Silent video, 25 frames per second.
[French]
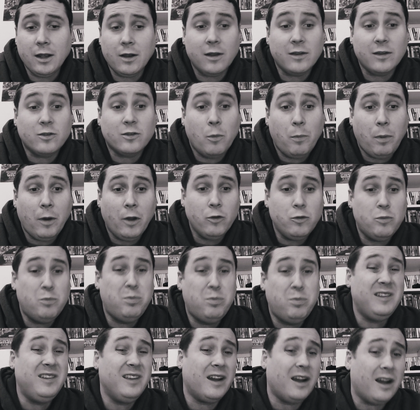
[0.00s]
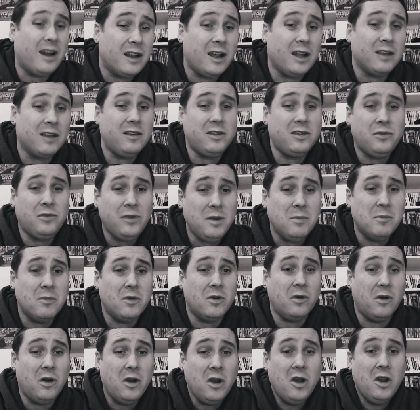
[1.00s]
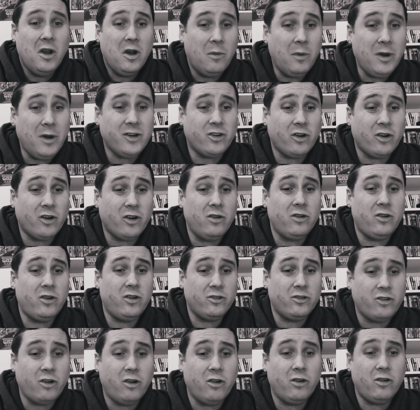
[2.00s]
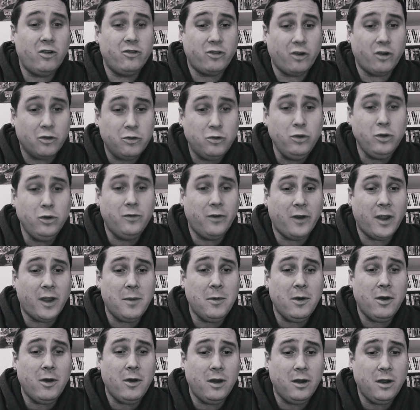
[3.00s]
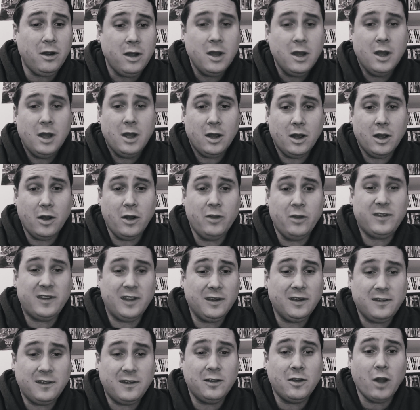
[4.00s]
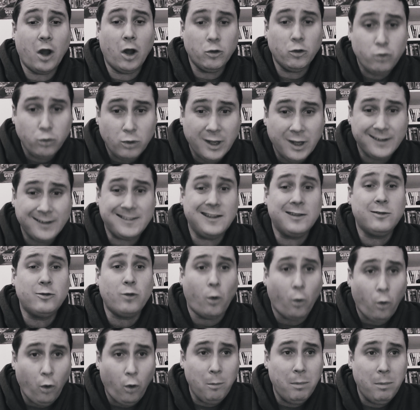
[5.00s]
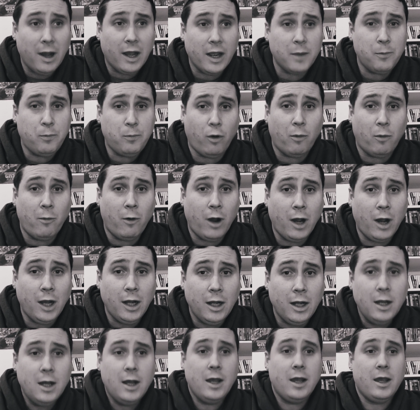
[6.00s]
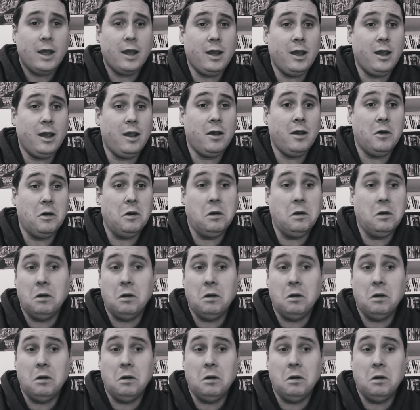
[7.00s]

est-ce qu'on prend du plaisir à regarder ce film Moi, j'en doute vraiment. Hein. c'est en tout cas, c'est trop barré pour moi. Et